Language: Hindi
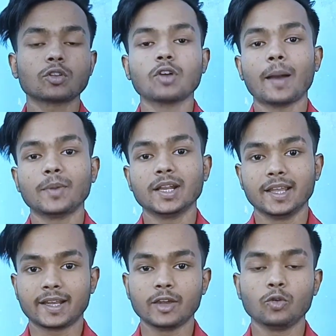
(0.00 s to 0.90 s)
वो तो आपने
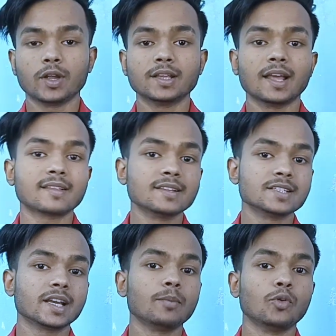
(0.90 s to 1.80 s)
देखे होंगे दस
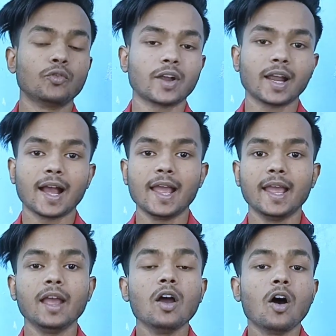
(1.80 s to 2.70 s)
इंची के बूफर लगाए
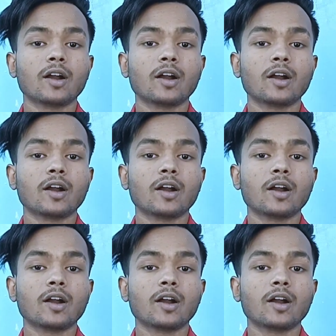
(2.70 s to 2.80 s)
हैं